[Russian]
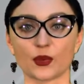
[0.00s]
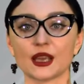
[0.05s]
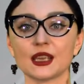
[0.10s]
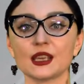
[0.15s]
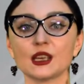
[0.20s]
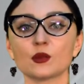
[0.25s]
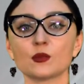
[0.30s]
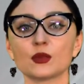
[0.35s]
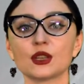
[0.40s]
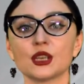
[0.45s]
По
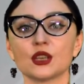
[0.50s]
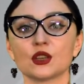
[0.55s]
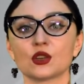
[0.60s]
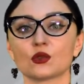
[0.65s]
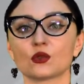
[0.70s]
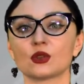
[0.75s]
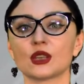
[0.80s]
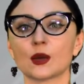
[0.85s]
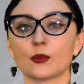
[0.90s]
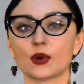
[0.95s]
их
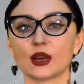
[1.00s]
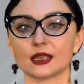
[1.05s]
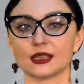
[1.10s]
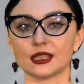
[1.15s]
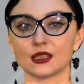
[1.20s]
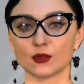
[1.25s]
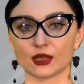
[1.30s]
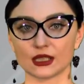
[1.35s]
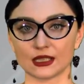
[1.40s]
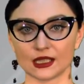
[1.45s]
мнению,
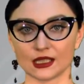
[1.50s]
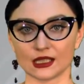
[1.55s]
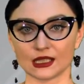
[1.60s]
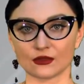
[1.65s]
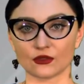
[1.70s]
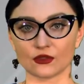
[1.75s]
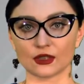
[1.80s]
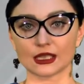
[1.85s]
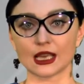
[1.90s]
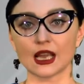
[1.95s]
необходимо
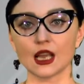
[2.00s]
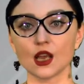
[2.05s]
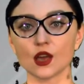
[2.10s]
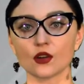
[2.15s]
действовать